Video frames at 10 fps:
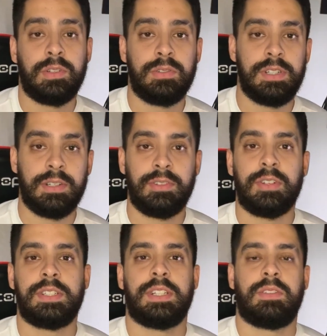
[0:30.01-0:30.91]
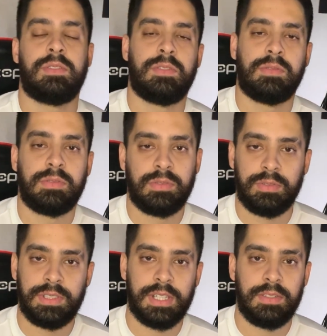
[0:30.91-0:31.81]
Cruzeiro 2, Santos 1
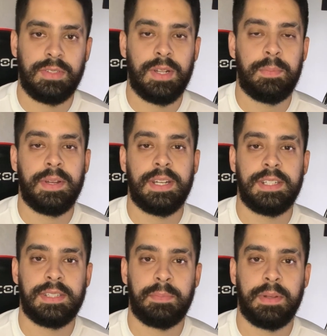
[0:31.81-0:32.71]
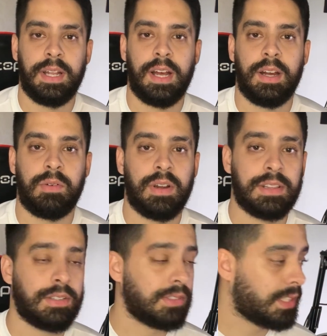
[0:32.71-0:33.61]
no estádio da Independência pela
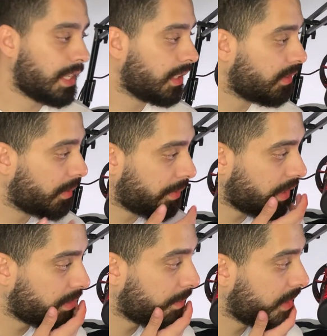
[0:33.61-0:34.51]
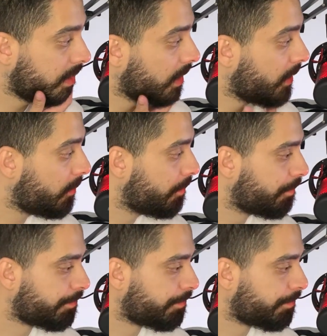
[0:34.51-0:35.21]
quarta rodada do Campeonato Brasileiro.